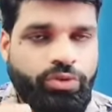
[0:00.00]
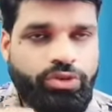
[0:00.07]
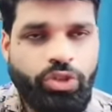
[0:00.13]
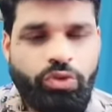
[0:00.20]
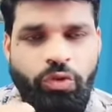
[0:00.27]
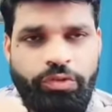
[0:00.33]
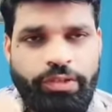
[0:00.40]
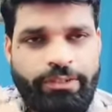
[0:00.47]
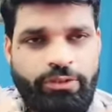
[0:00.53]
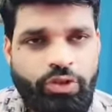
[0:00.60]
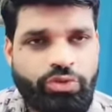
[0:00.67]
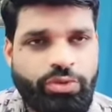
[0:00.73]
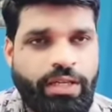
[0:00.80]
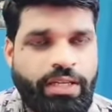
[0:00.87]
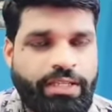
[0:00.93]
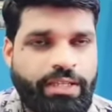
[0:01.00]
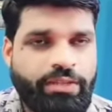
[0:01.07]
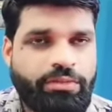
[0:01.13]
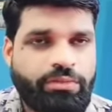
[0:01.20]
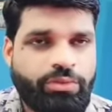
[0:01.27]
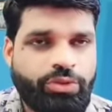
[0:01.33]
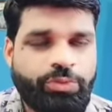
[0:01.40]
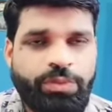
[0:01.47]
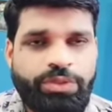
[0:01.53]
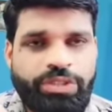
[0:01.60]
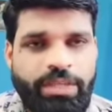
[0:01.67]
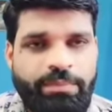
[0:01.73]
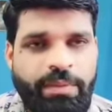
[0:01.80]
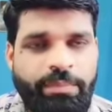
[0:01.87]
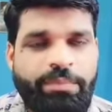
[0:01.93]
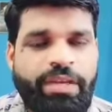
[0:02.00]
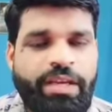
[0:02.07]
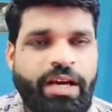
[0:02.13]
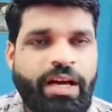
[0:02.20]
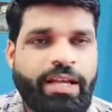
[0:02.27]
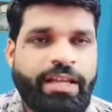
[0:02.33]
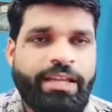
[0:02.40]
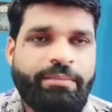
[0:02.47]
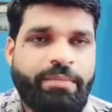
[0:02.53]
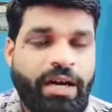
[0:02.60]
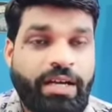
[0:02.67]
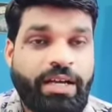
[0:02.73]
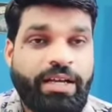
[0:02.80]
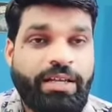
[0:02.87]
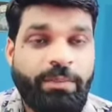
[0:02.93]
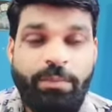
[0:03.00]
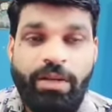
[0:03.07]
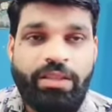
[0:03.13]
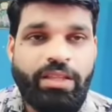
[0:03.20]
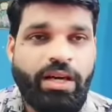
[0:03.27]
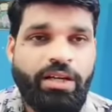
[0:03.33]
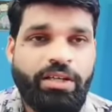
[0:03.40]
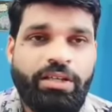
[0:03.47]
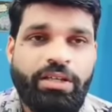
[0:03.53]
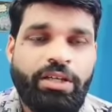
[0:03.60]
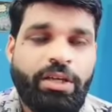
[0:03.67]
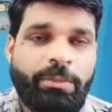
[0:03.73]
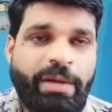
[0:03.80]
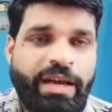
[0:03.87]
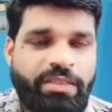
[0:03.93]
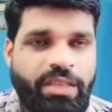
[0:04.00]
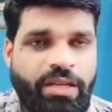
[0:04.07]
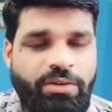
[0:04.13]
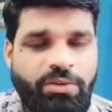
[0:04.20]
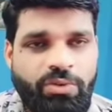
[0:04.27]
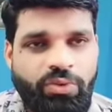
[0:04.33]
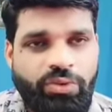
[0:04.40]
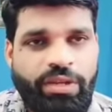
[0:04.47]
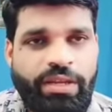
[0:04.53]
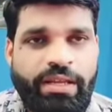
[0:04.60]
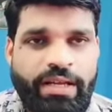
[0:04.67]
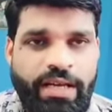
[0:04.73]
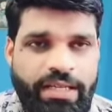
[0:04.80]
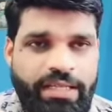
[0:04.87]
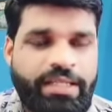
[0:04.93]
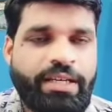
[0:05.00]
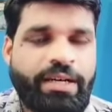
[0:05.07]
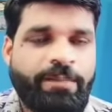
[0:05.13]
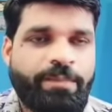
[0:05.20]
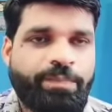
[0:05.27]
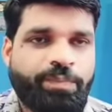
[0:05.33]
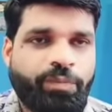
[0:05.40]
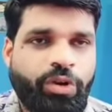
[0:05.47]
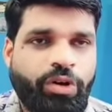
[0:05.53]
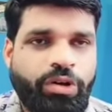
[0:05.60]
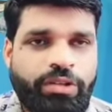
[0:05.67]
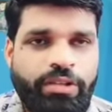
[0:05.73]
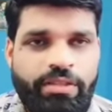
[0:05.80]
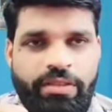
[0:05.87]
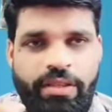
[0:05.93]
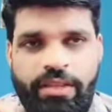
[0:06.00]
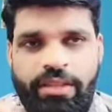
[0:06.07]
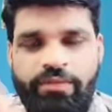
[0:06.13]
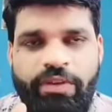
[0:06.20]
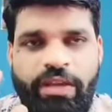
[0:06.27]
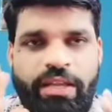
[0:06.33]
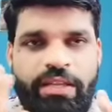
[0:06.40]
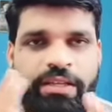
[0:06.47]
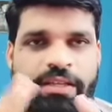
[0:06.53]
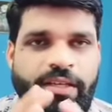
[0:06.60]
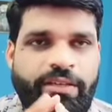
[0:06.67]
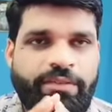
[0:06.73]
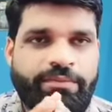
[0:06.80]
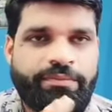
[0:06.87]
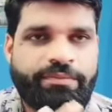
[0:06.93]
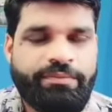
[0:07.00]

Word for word: उसकी कॉन्टेक्ट को चुरा लिया उसमें उसके मम्मी का यानी माँ का नंबर था भाई साहब उन्होंने निकाल लिया और इस तरह से वायरल किया